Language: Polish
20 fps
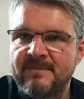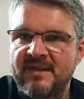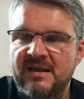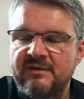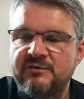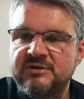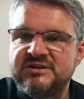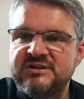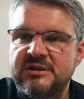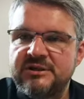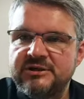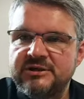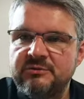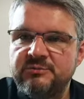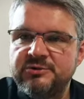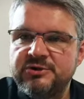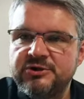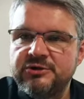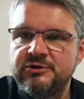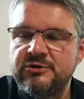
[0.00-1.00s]
A wystarczy
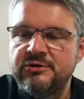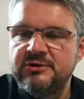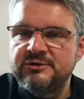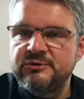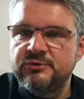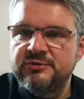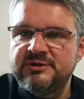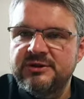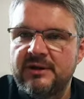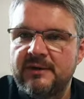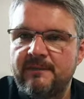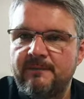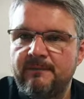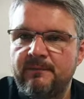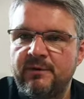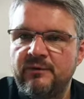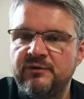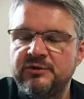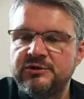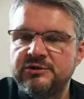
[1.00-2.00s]
przyjść do Jezusa,
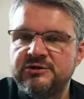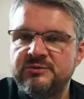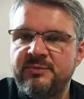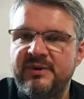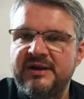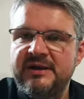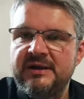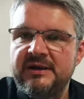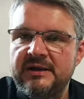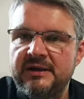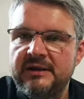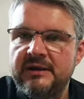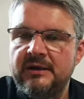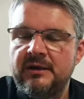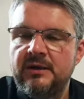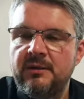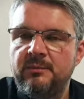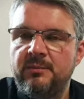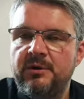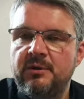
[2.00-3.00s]
powiedzieć: Panie,
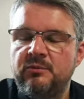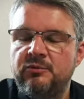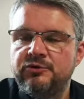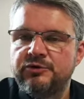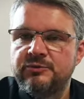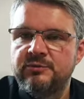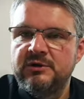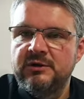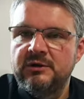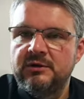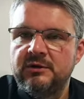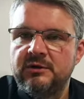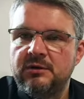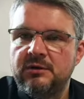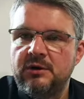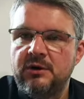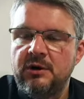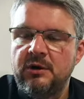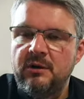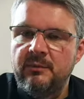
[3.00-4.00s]
pomóż mi.
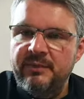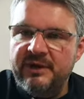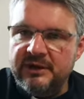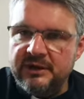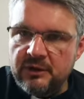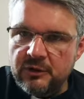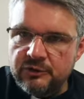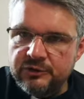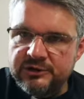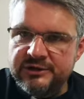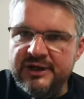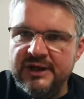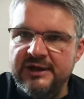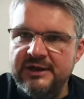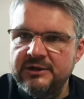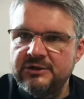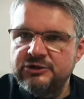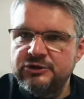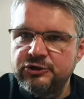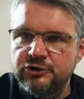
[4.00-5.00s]
Panie,
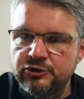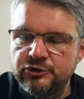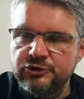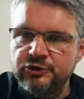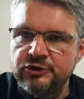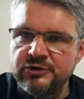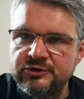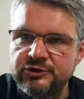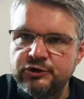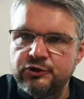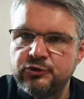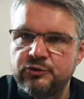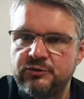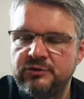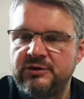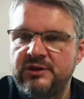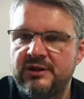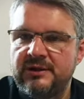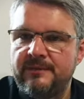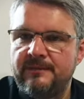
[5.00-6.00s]
oddaję Ci to, co jest
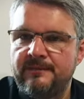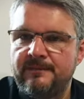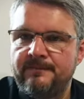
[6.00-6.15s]
trudne.